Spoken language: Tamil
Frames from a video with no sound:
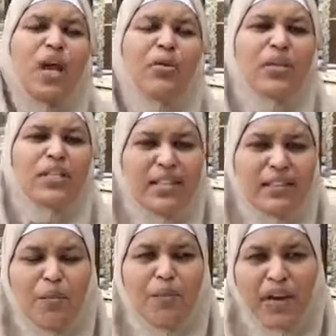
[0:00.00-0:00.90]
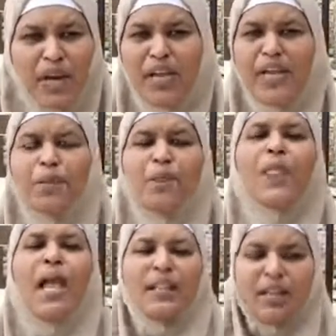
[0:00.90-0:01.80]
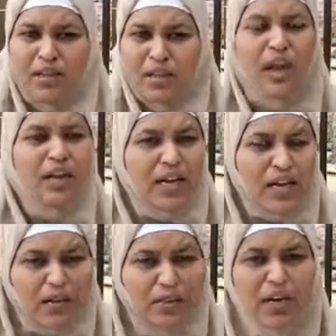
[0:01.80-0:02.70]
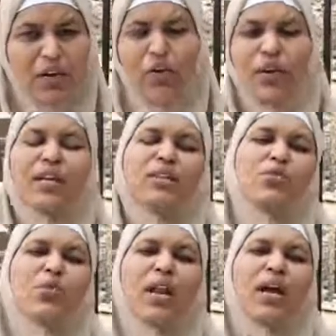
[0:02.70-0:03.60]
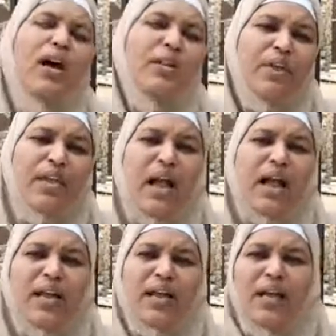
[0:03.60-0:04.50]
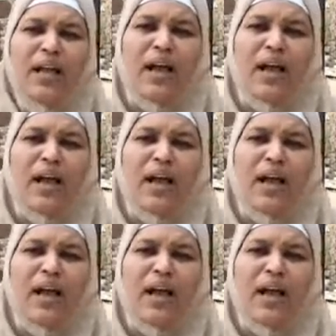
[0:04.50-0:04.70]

ரசுல்லாவுக்கு தந்த பிறகு அதை அங்க இருக்க மக்களோடு ரசுல்லா அறிவிக்கிறாங்க